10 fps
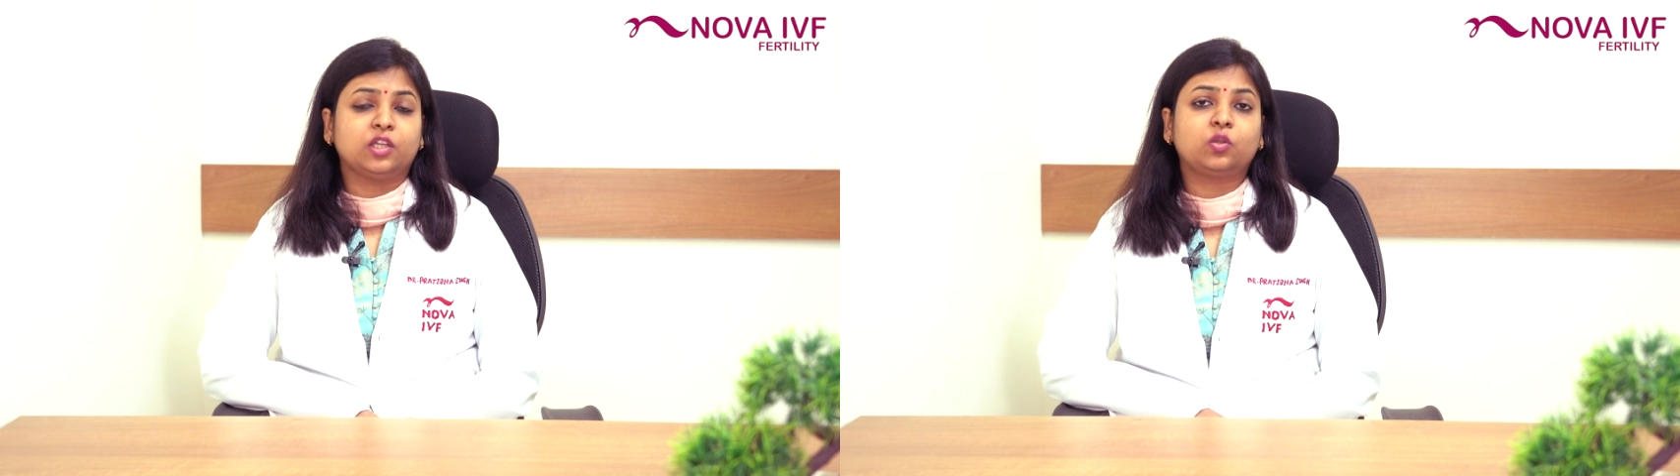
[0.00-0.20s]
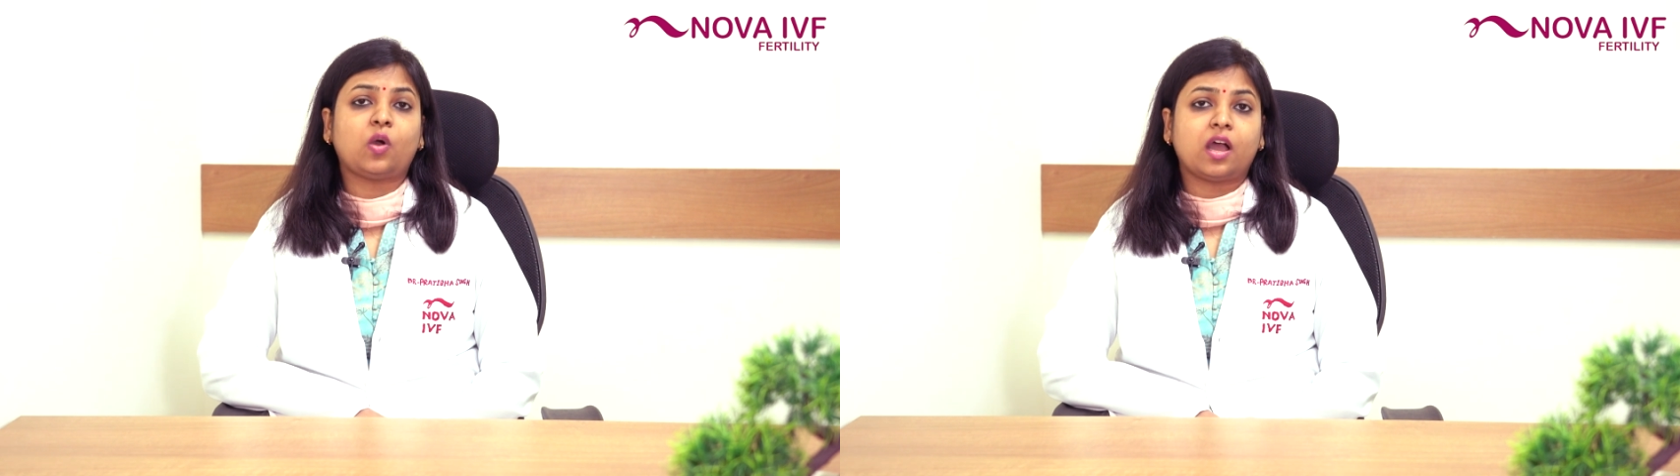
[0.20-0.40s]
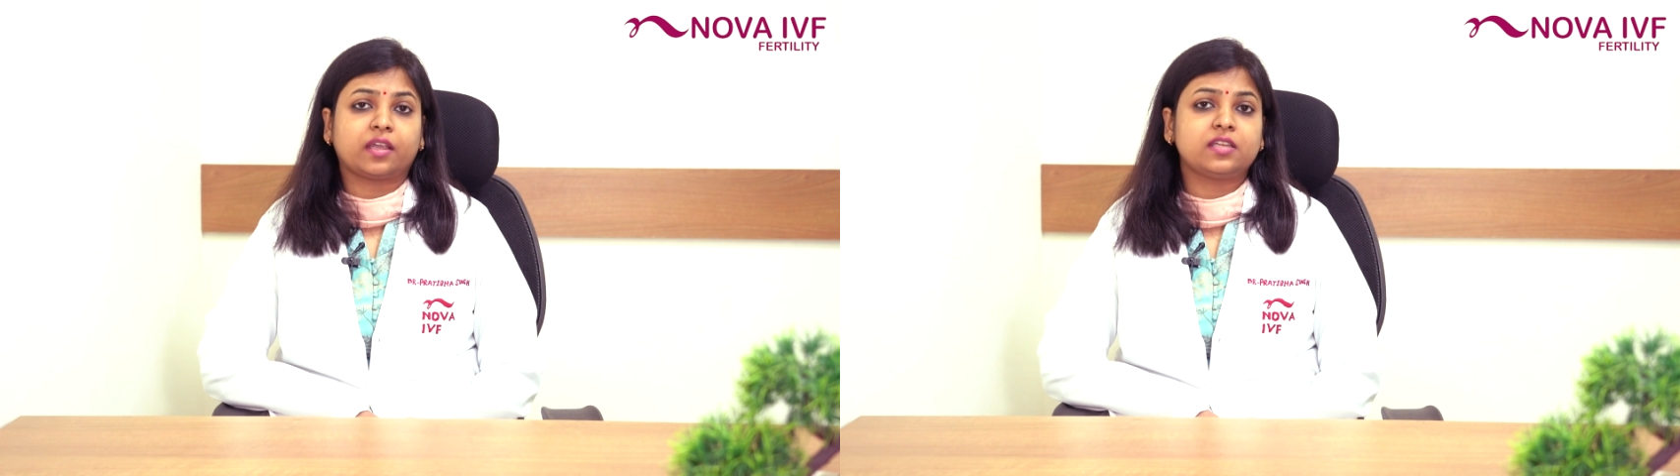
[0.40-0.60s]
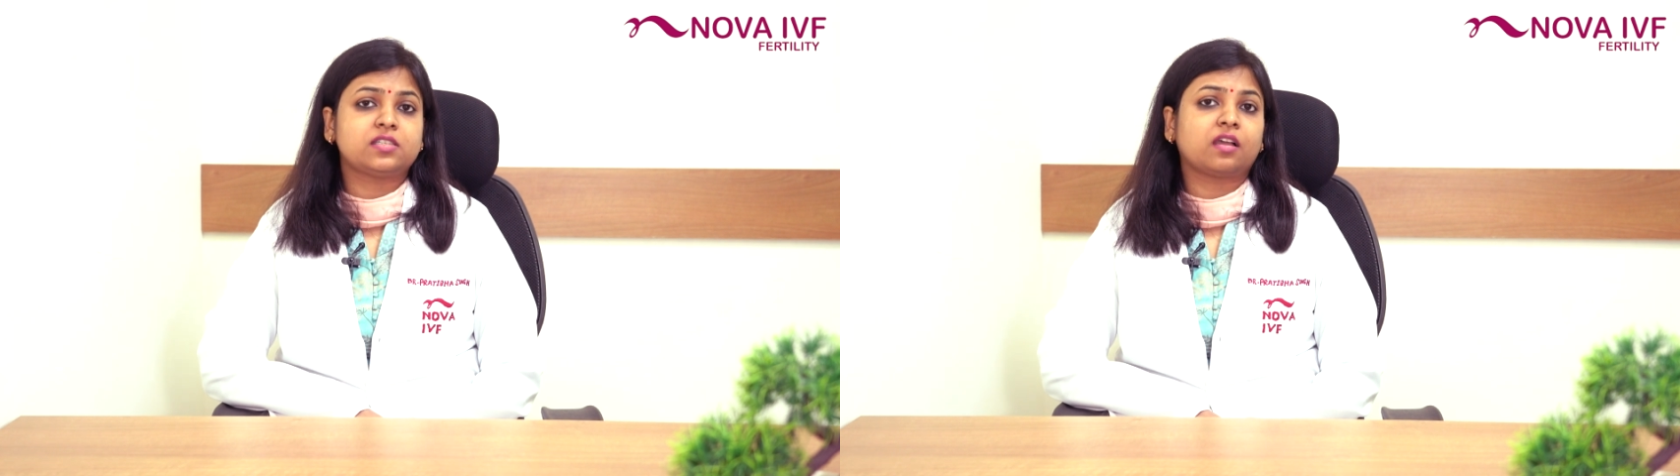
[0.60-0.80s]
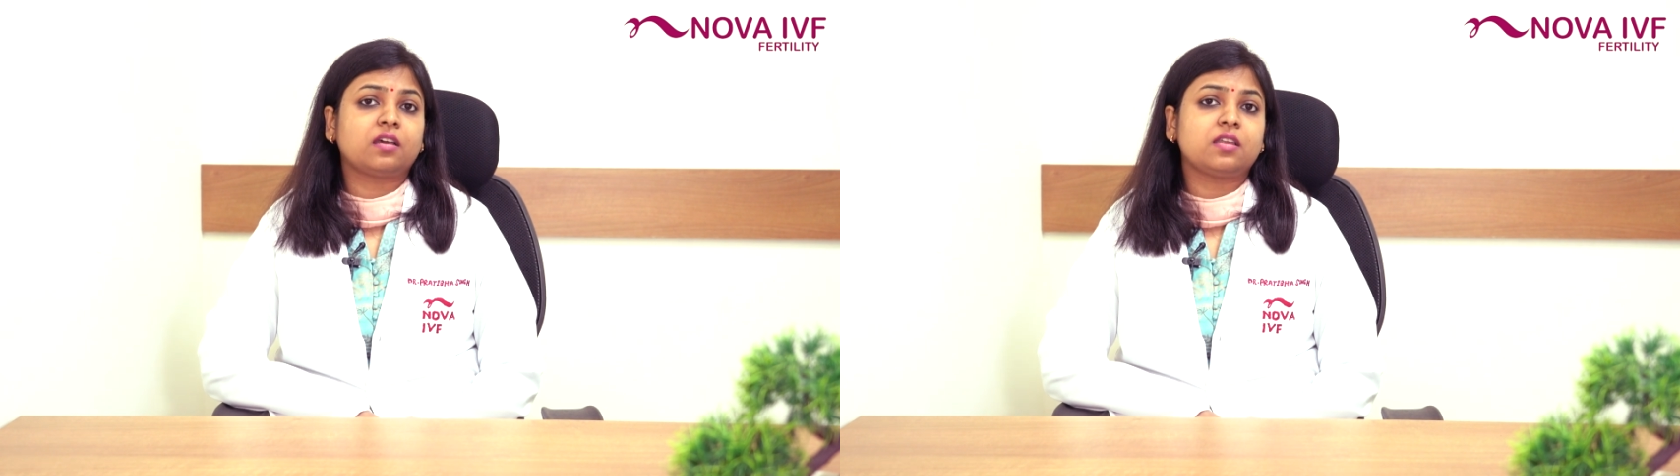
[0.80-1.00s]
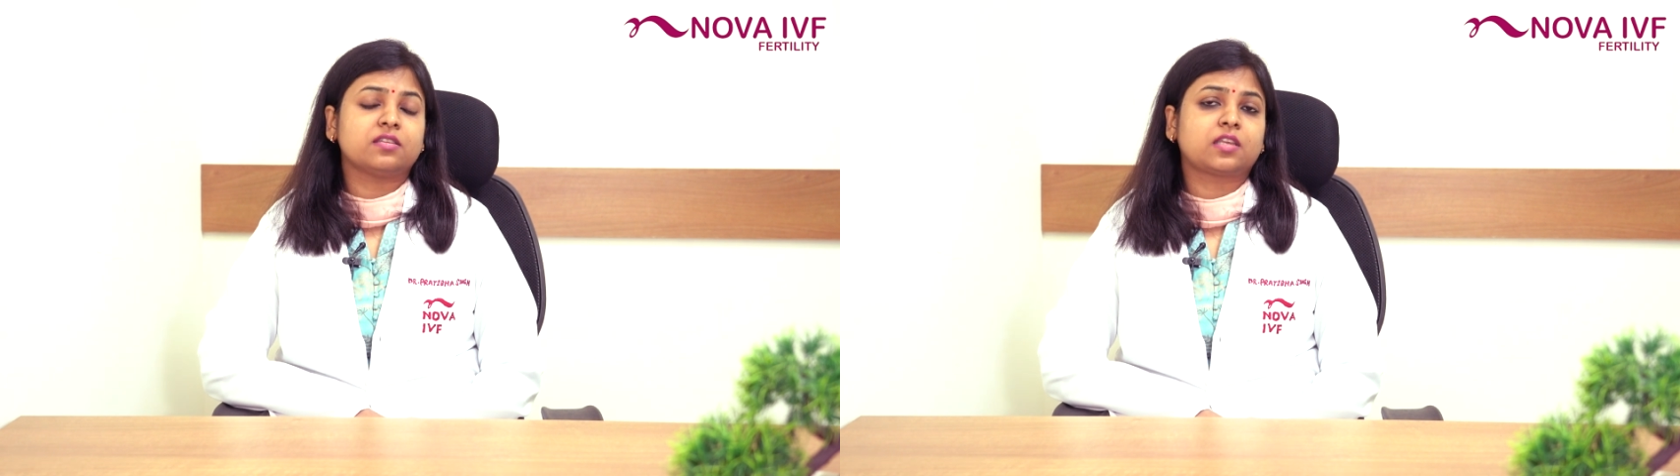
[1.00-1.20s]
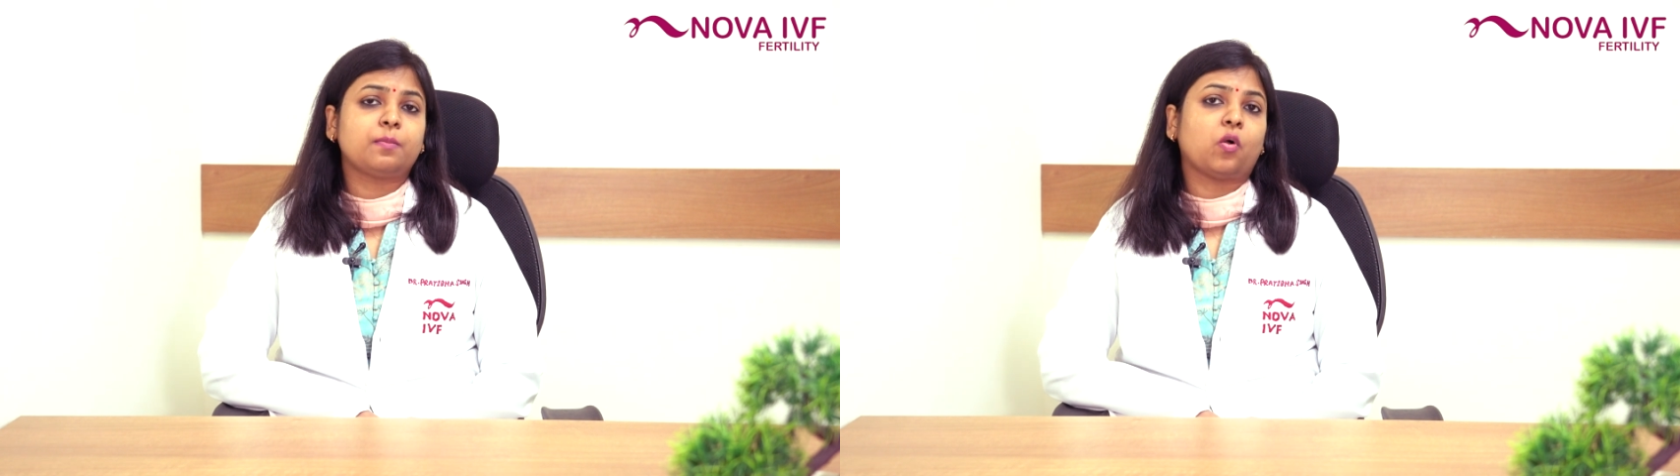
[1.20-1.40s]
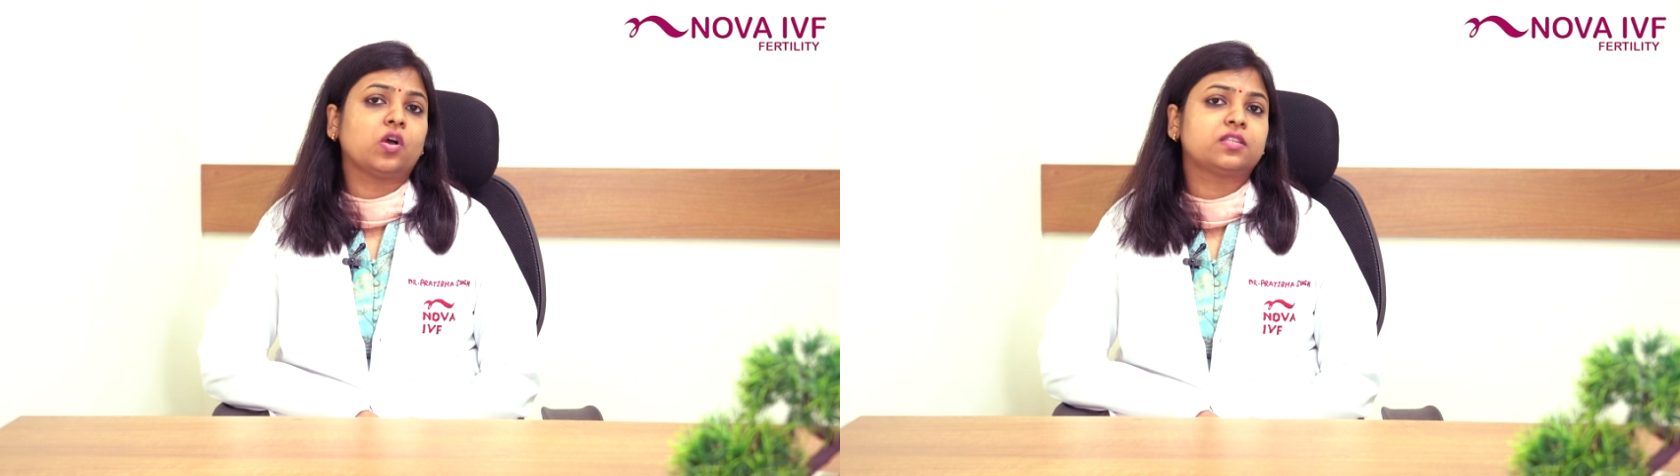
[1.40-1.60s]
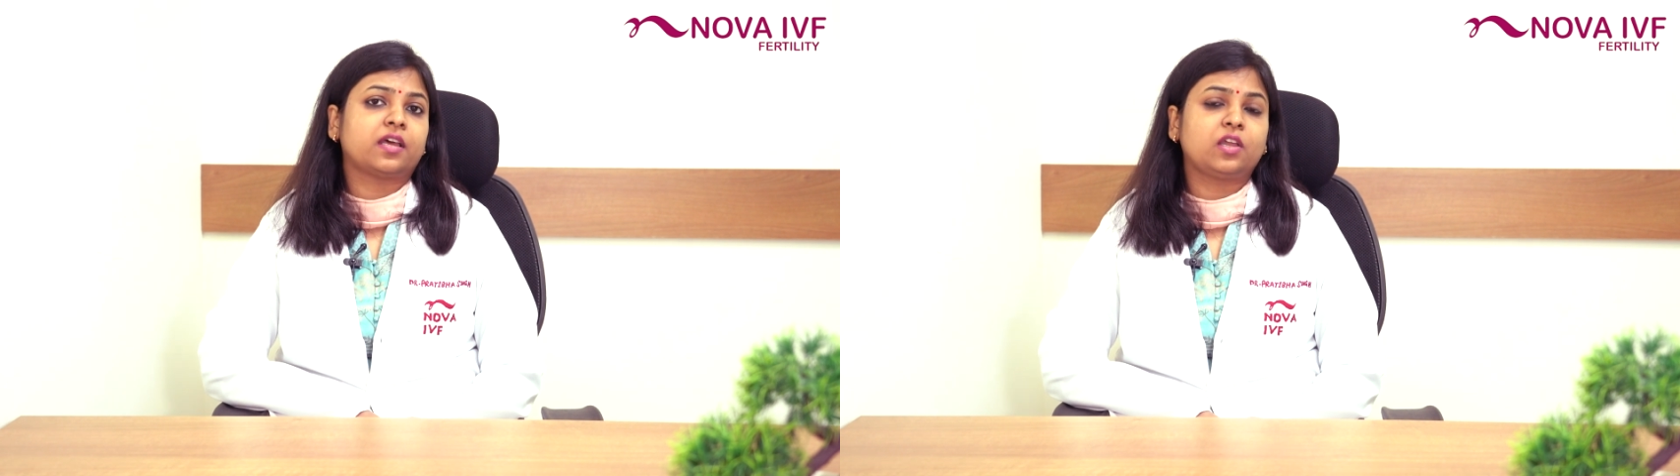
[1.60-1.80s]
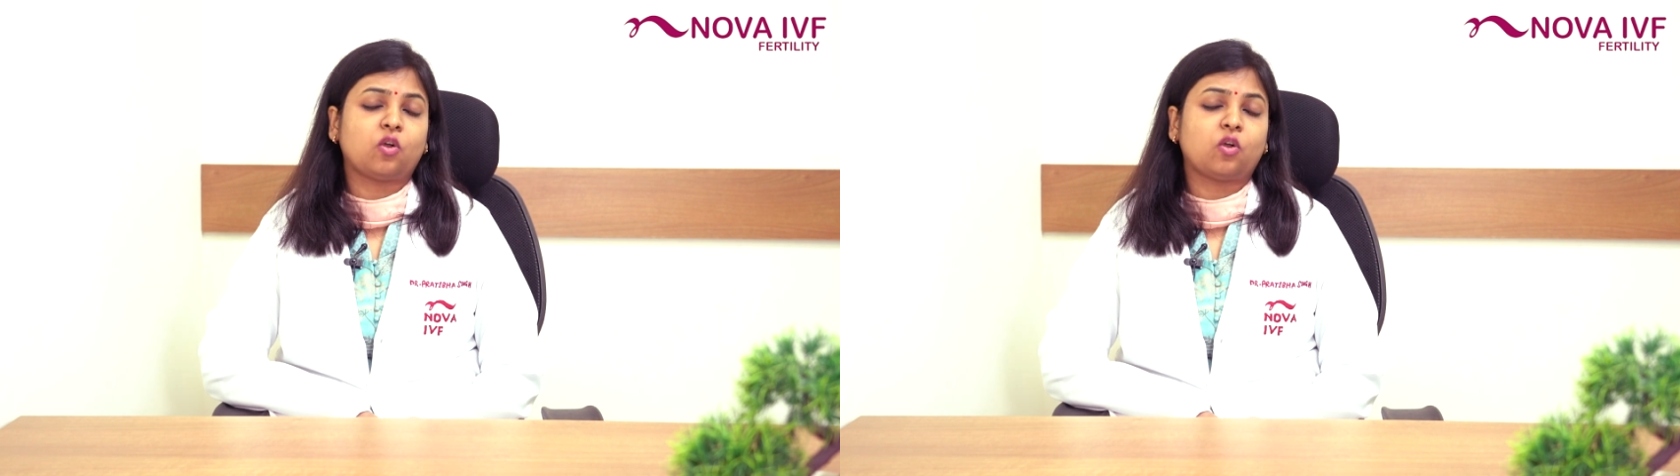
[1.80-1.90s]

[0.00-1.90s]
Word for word: तो आगे जाकर इसके बहुत सारे